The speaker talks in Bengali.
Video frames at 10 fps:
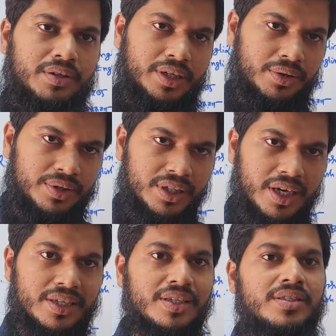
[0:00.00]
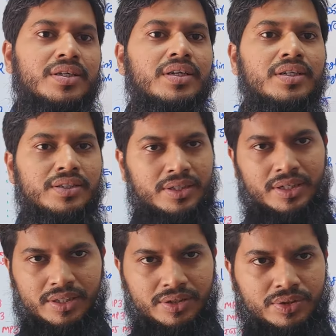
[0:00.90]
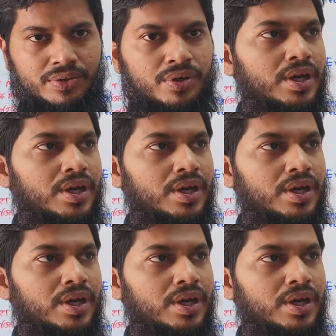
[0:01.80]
এটা হচ্ছে অ্যাসিস্ট্যান্ট ইঞ্জিনিয়ারদের জন্য